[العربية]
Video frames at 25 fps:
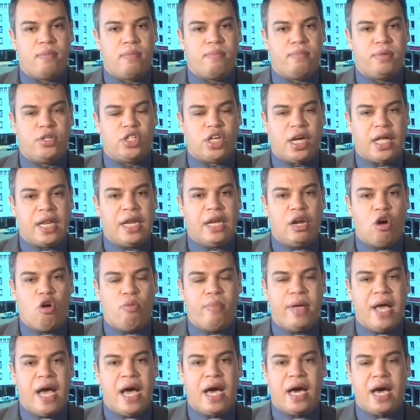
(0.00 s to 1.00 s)
بشكل أو
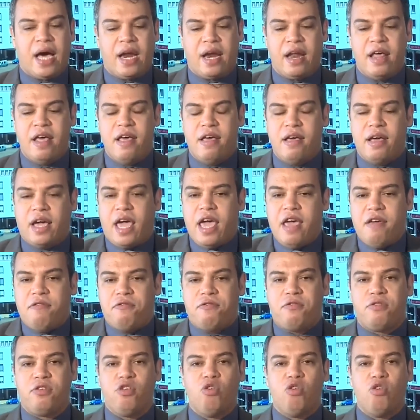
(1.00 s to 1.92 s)
بآخر كيف